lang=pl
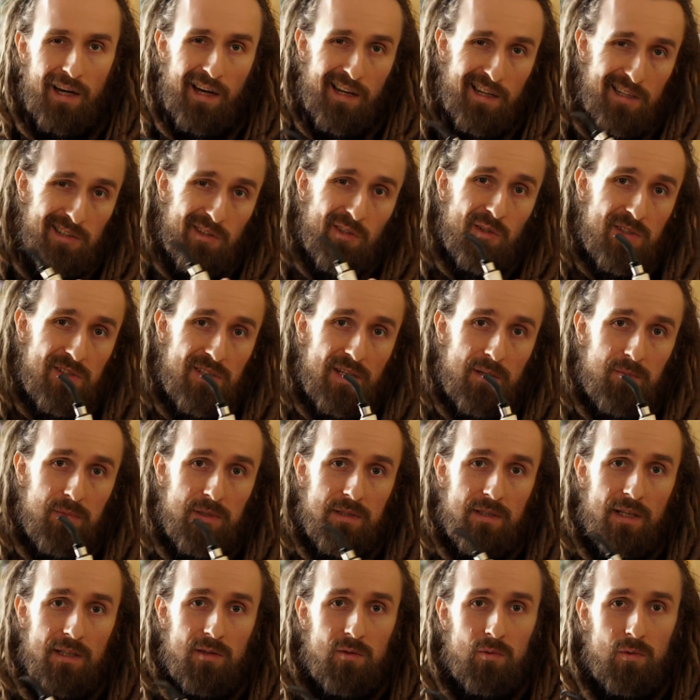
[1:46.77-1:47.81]
ale to jest jakby
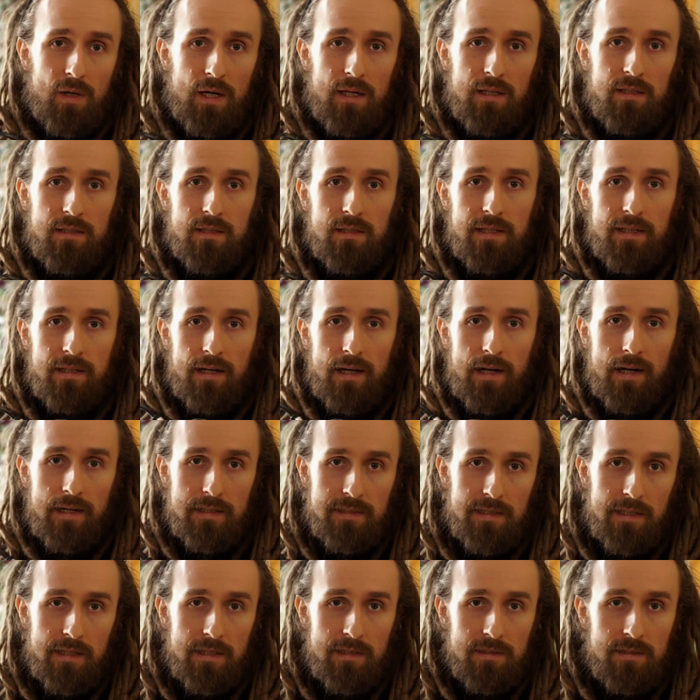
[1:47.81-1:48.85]
naturalny
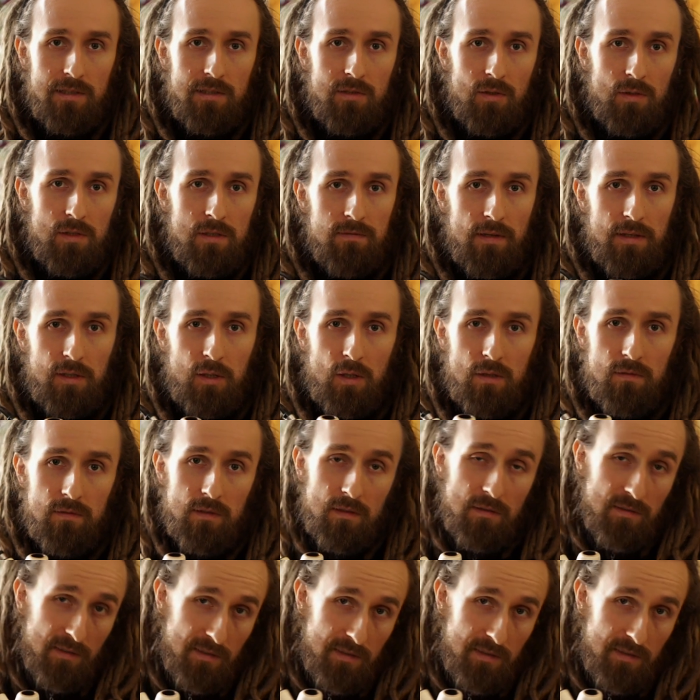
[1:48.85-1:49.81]
charakter tytoni fajkowych.